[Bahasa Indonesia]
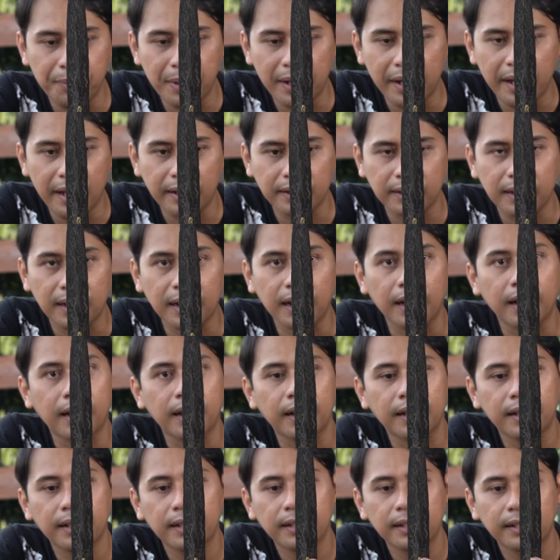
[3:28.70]
di bagian tengah.
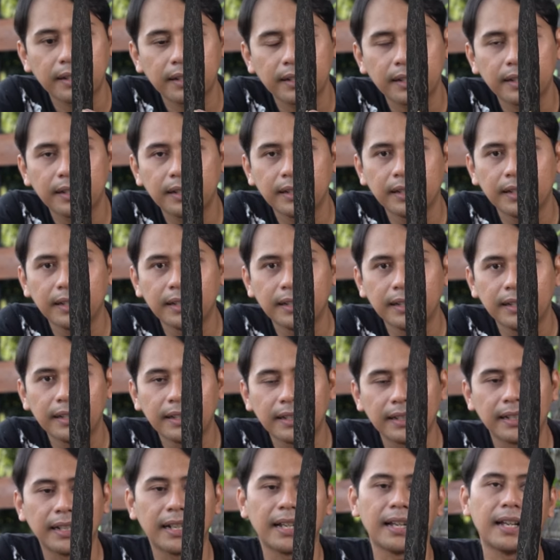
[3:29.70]

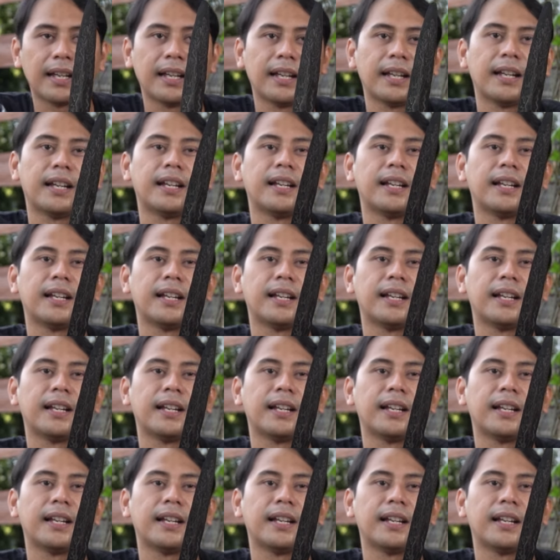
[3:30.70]
Nah